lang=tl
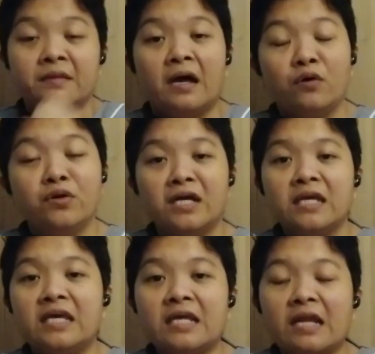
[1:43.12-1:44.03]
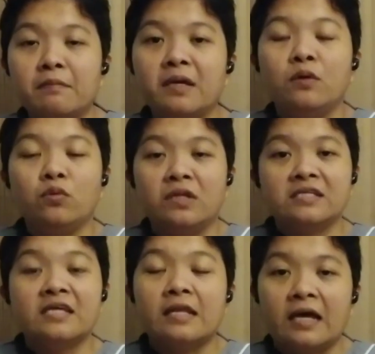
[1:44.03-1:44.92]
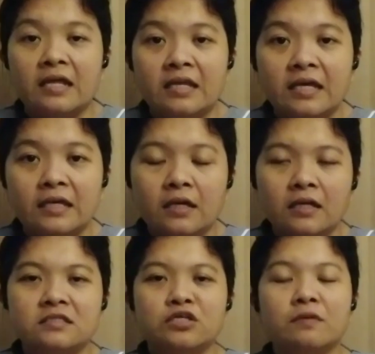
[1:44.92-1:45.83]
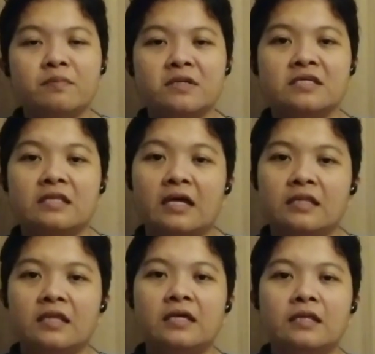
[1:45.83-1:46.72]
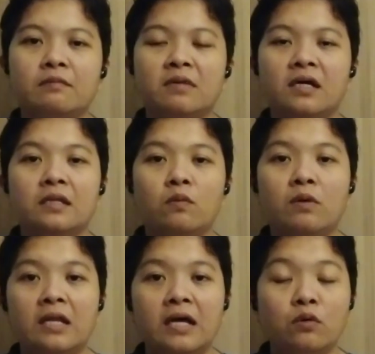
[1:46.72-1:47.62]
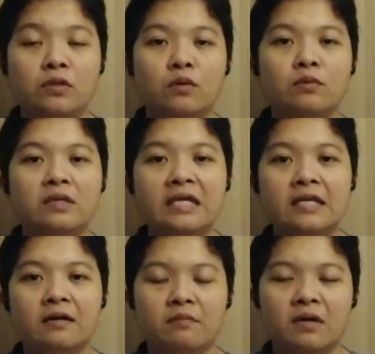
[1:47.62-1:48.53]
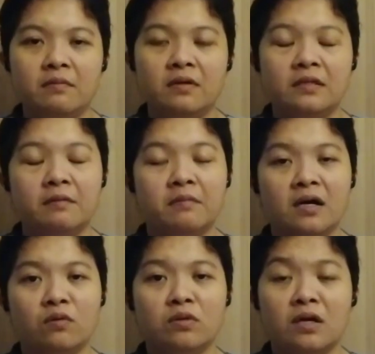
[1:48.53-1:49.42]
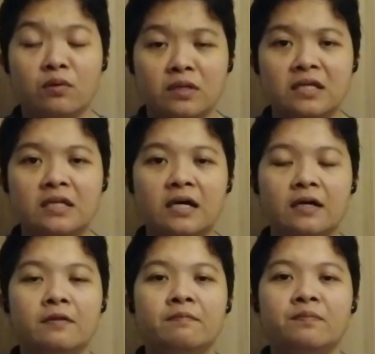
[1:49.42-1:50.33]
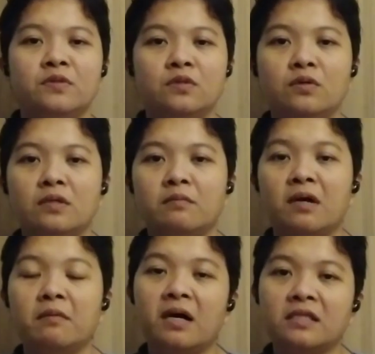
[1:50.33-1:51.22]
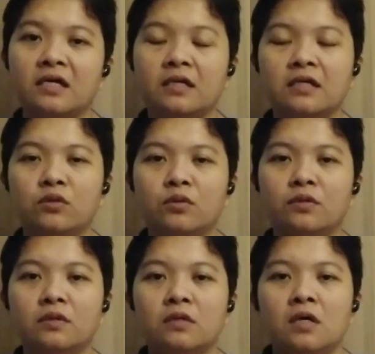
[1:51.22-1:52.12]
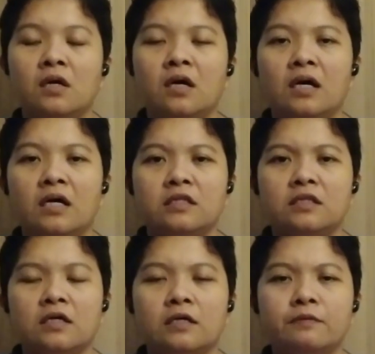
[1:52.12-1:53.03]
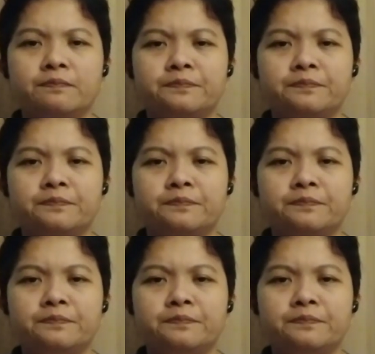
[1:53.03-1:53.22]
Ako'y nakikiramay una sa nanay at syempre sa tatay ng mga nawala o naulilang mga, na mga una-ulila no, ng mga batang ito. At uh,